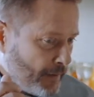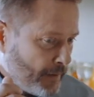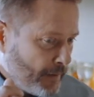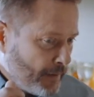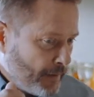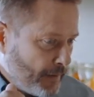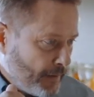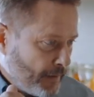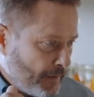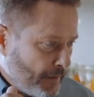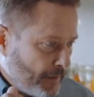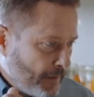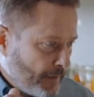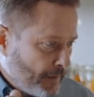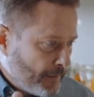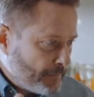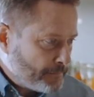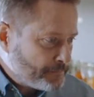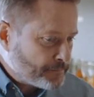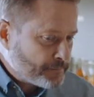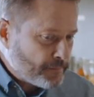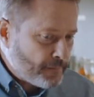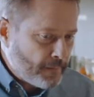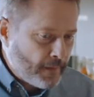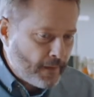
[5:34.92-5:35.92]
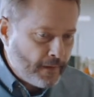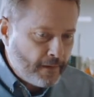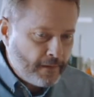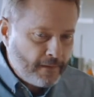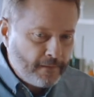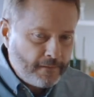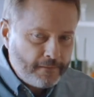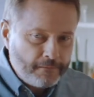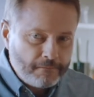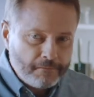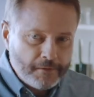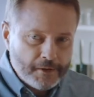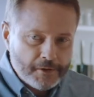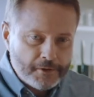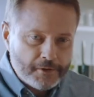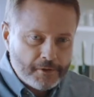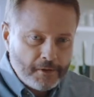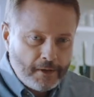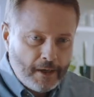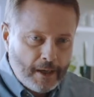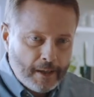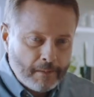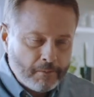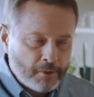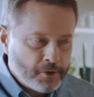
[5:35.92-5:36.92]
E, wiesz
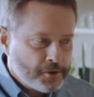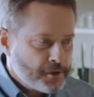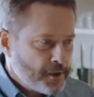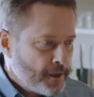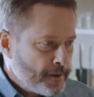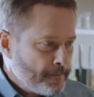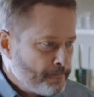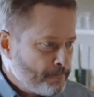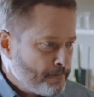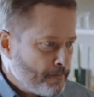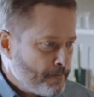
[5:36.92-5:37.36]
co, a może